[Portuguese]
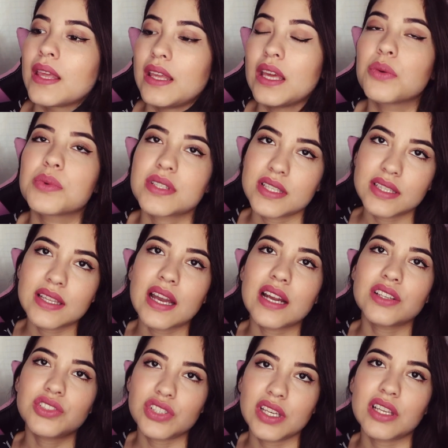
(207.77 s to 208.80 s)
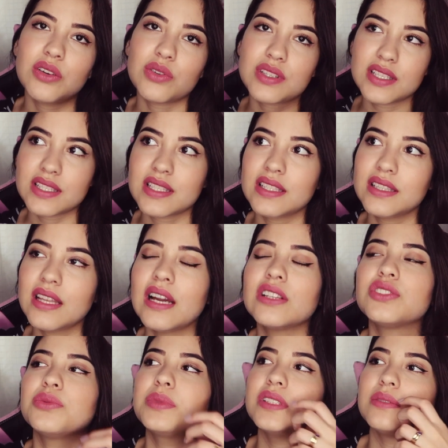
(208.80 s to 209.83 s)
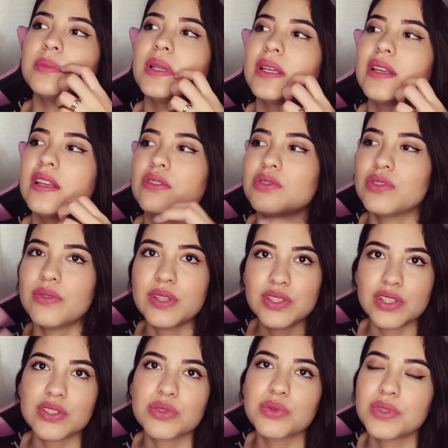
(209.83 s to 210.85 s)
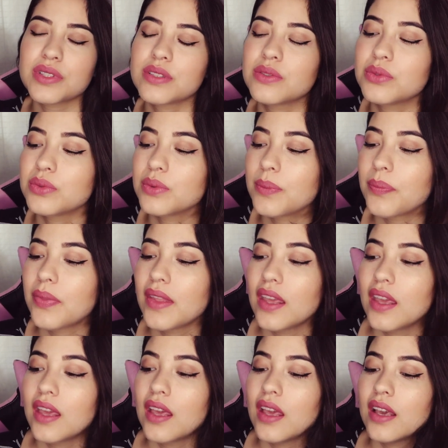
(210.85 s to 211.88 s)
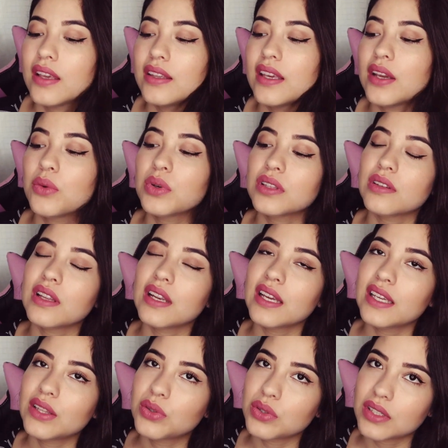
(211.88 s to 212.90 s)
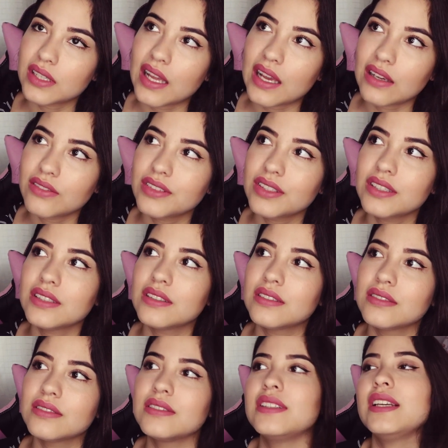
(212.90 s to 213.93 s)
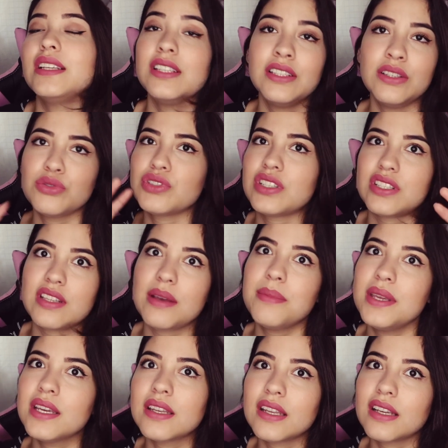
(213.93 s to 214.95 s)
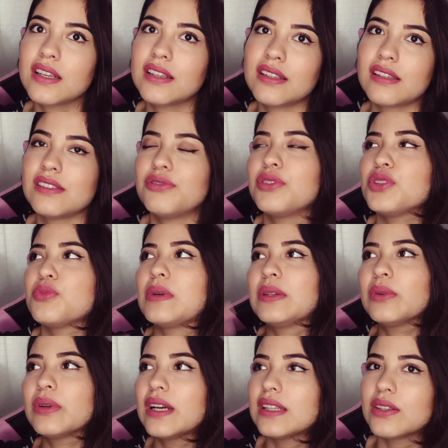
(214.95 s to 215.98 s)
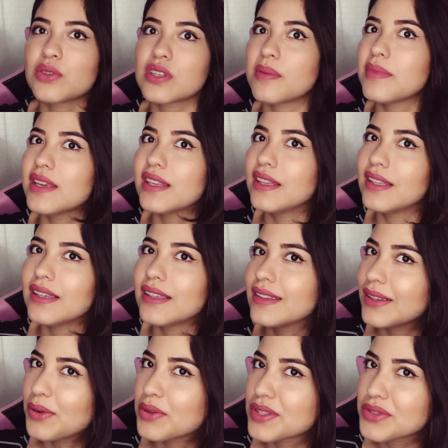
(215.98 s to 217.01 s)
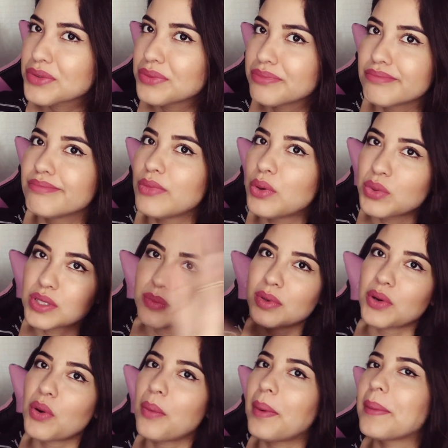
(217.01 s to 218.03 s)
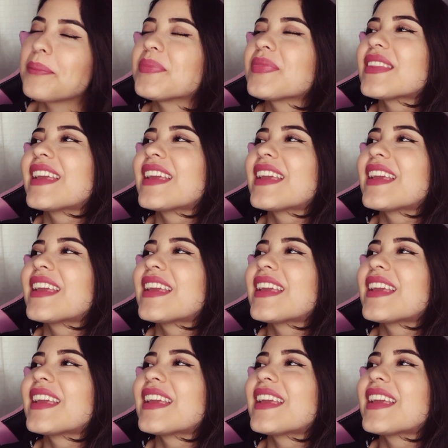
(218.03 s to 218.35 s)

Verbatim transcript: que era uma cidade, que é a nossa cidade mesmo, né, que era onde vendia as coisas e tudo. E aí quando ela retornava, e aí eu já sabia, né, que ela foi de madrugada, então sabia que ia ter coisas boas pra comer.